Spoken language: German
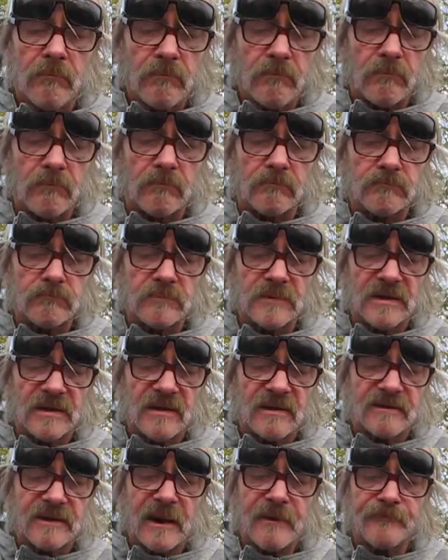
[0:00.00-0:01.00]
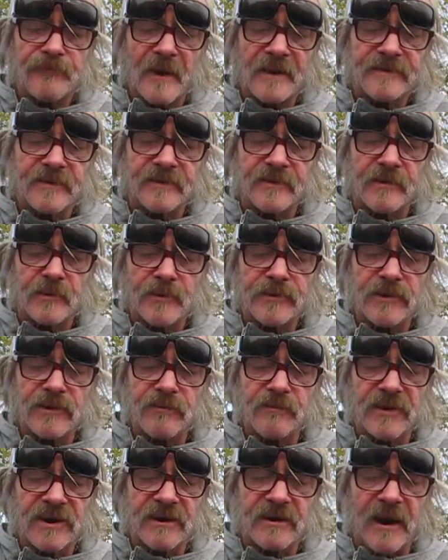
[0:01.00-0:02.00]
Hm. Jedenfalls entschloss ich
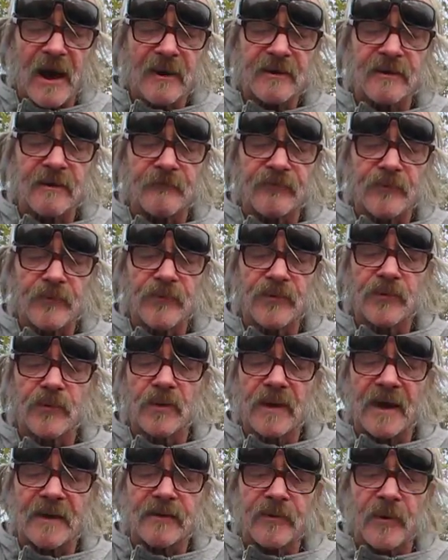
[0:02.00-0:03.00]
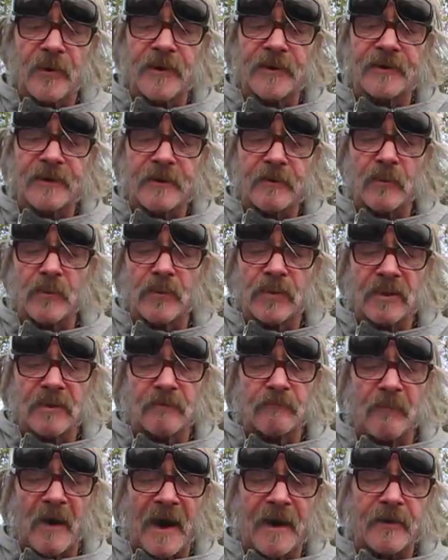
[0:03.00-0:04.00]
mich nach dem Frühstück erneut, den
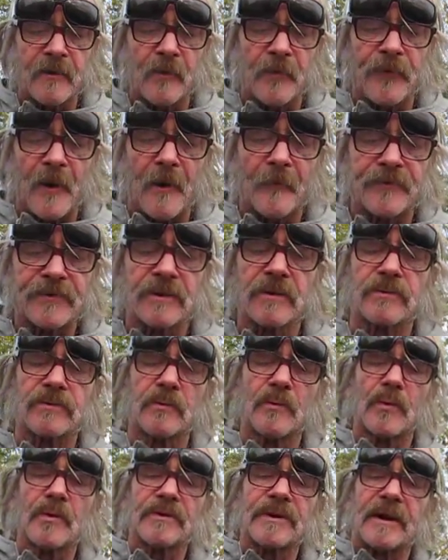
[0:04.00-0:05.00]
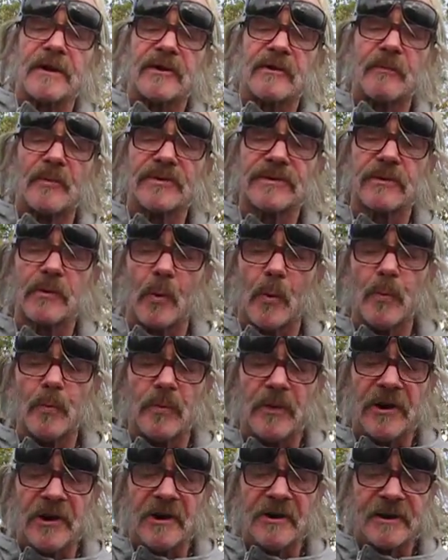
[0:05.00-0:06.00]
unteren Bahnhof aufzusuchen, denn ich musste
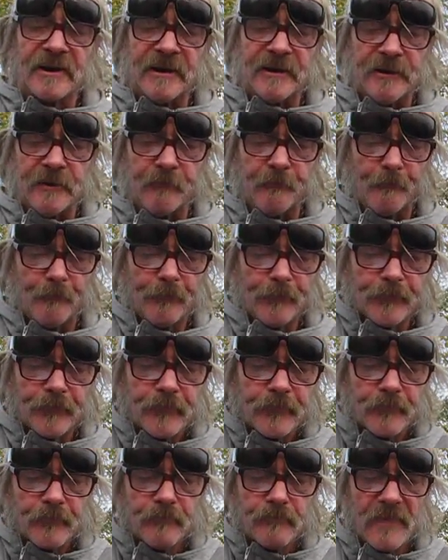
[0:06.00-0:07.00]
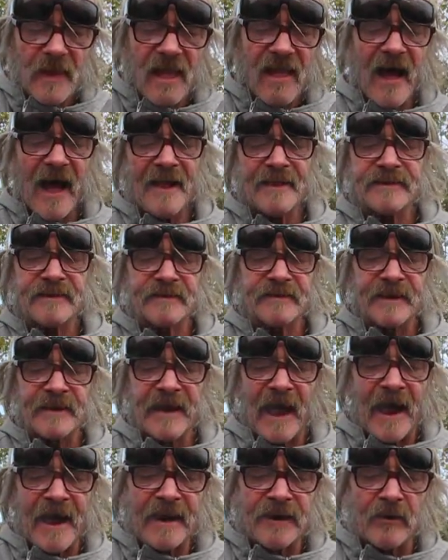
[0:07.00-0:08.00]
unbedingt hin. Als ich den
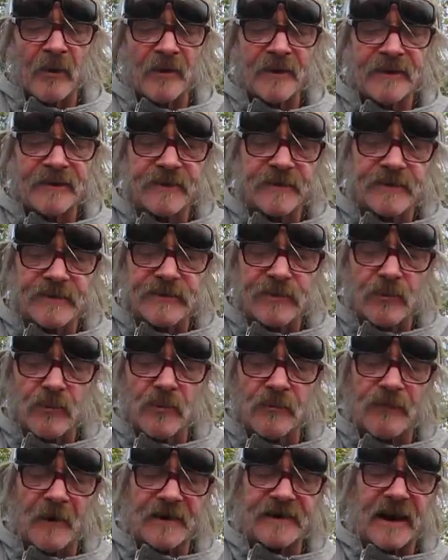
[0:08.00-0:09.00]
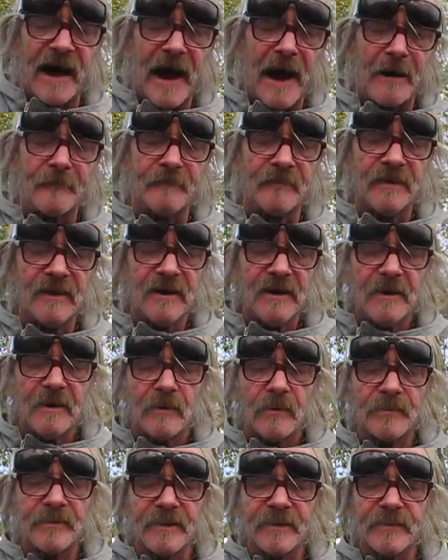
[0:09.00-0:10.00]
einrollenden Zug vernahm
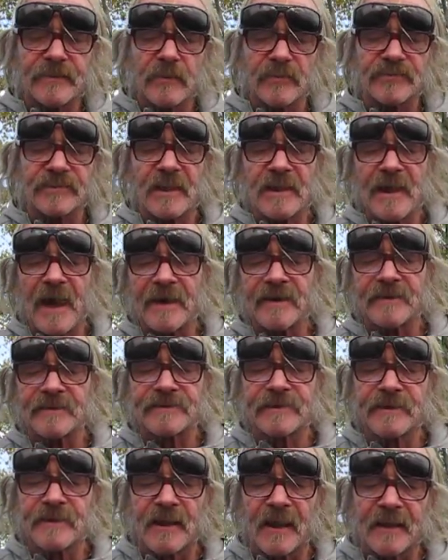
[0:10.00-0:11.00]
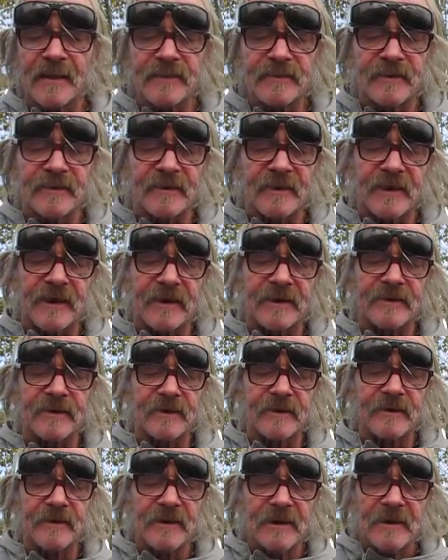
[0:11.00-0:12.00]
und ich noch schnell eine Zigarette
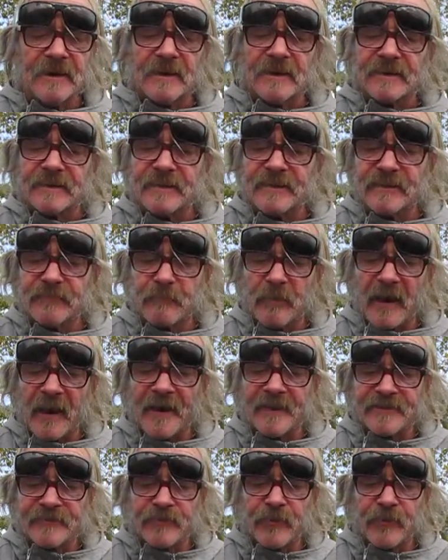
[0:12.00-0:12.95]
drehte, die ich bereits